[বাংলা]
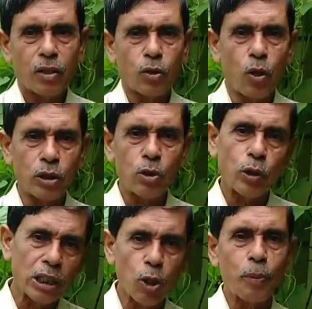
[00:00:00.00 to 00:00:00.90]
সহজে
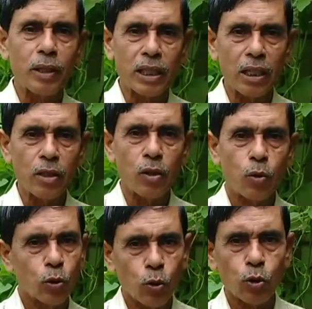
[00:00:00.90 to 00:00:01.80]
যদি কেউ পেয়ে যান
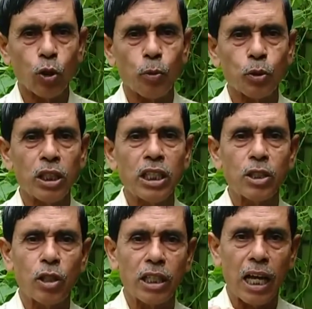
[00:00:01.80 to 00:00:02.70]
ওর ডোজ হলো প্রতি লিটার
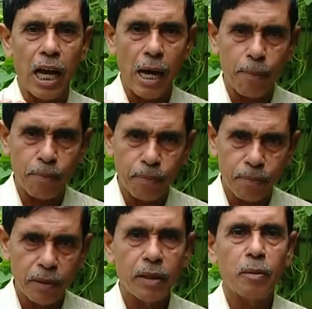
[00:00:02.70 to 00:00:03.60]
জলে হাফ
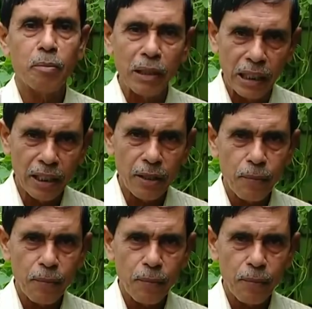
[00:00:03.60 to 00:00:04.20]
মিলি